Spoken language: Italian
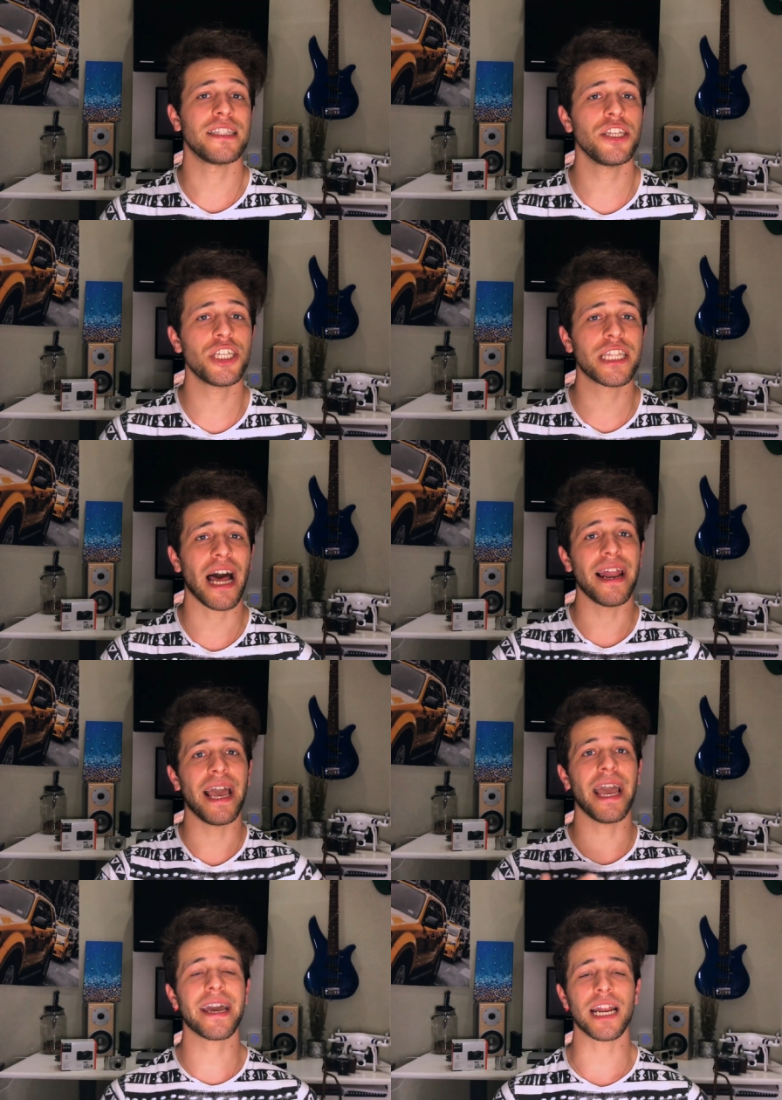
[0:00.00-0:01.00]

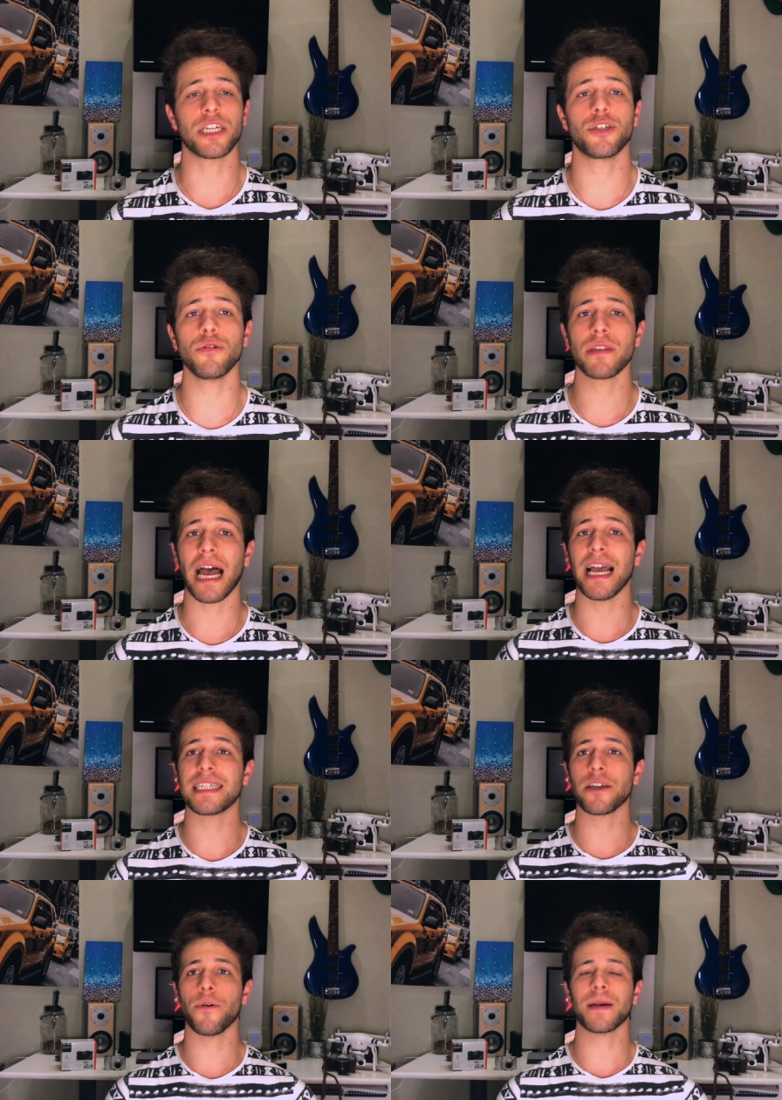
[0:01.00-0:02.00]
digitale è cresciuta e
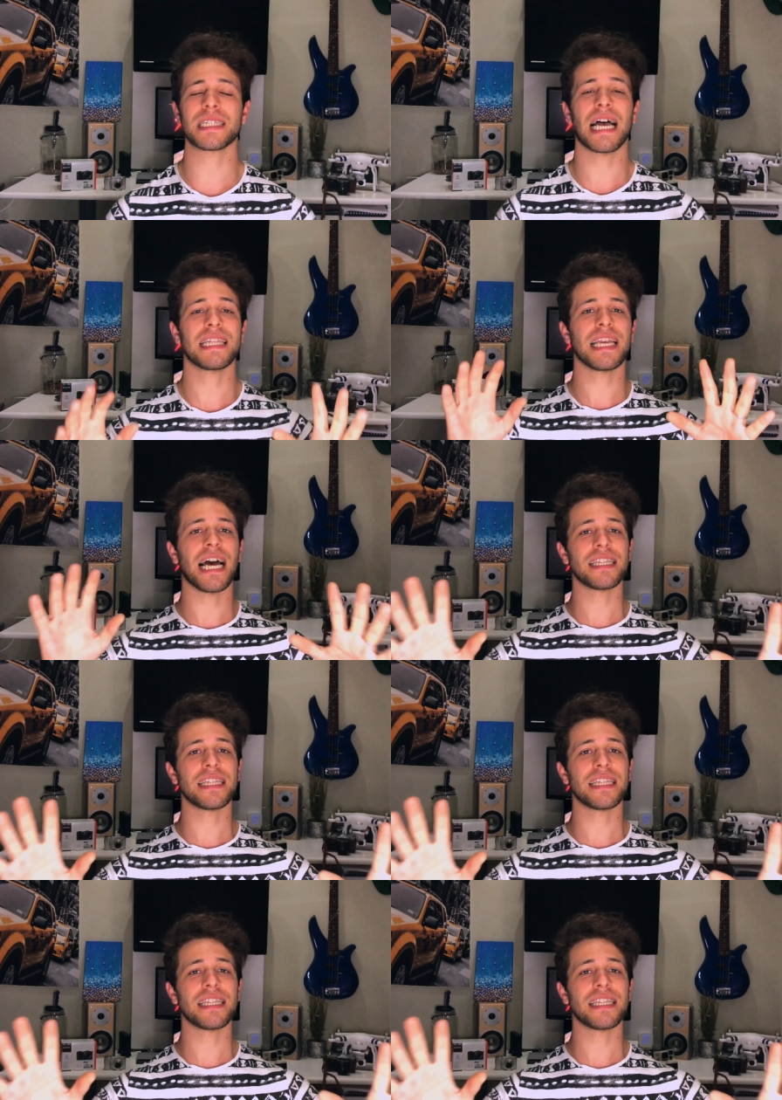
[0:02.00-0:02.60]
siamo passati